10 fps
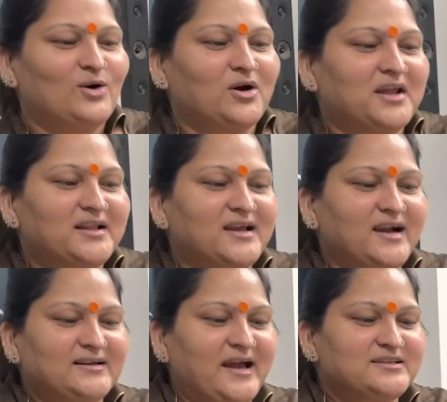और ये देख
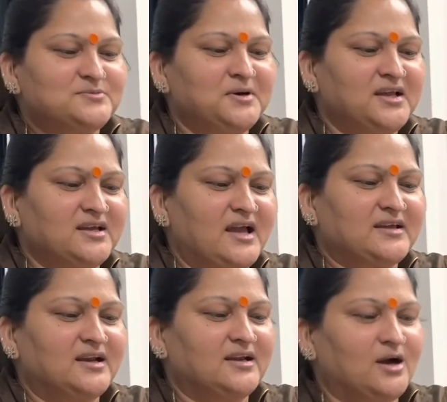अटैचमेंट ये क्या
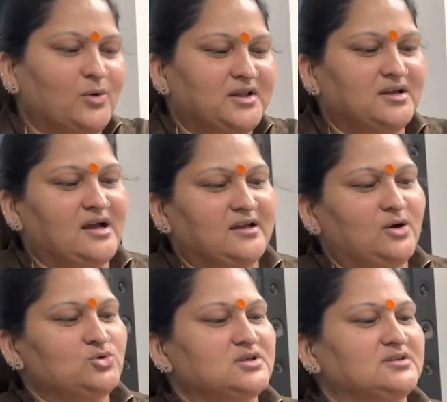क्या लिखा हुआ है ये क्या क्या
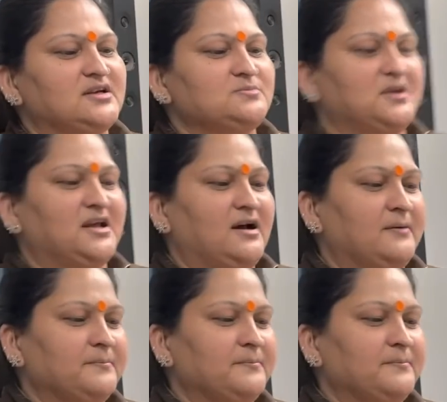हो सकता है इसमें ये रहा